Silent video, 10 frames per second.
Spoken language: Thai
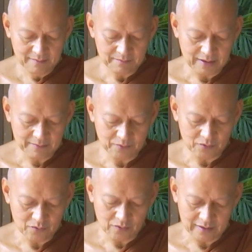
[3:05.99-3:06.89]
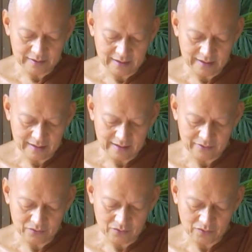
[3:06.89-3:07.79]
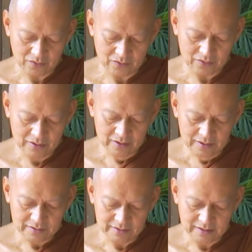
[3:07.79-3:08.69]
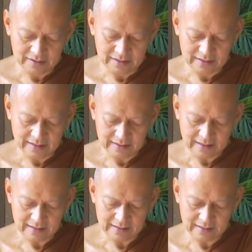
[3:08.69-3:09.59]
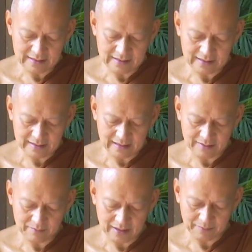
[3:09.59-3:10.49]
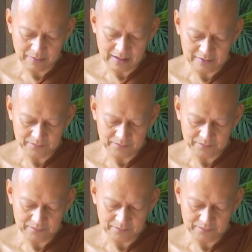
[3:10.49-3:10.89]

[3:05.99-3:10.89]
เป็นผู้ควรแก่การขอยินดีในการให้และการแบ่งปัน